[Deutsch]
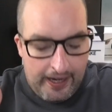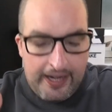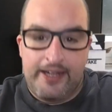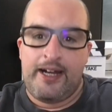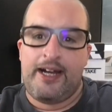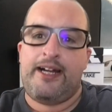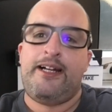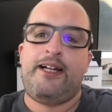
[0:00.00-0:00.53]

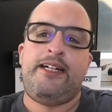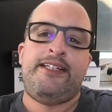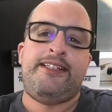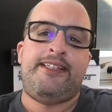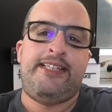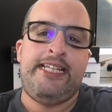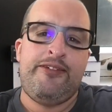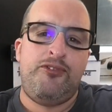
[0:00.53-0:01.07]
Äh,
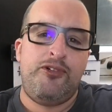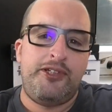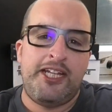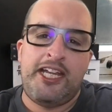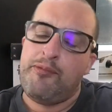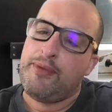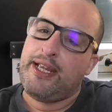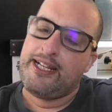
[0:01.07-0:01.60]
die würde
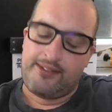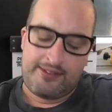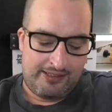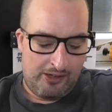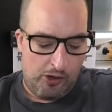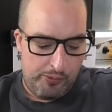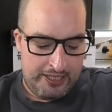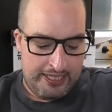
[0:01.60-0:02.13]
ich mir jetzt,
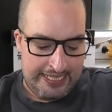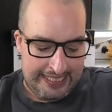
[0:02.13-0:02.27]
glaube ich,